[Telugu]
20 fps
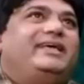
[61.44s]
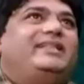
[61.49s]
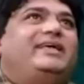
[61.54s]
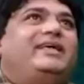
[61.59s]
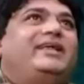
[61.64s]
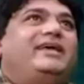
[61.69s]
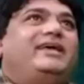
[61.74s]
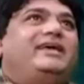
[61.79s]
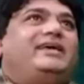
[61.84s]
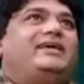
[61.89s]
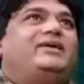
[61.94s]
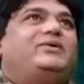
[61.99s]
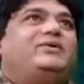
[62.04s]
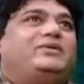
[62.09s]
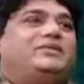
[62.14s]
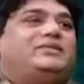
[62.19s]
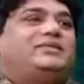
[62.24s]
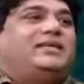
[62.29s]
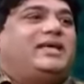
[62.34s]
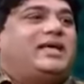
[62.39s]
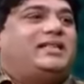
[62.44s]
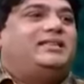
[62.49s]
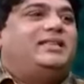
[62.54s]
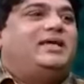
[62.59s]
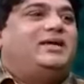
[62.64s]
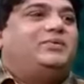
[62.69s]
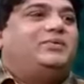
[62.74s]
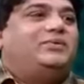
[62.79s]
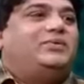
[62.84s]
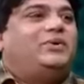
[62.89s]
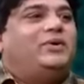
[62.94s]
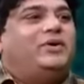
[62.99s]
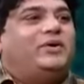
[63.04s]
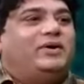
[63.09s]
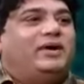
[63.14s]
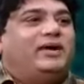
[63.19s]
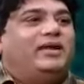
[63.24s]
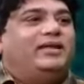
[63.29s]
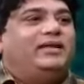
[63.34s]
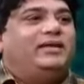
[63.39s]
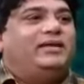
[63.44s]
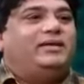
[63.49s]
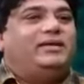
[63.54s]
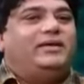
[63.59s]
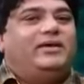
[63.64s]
ఏదైనా ఇక్కడికి వచ్చి చేద్దాము అని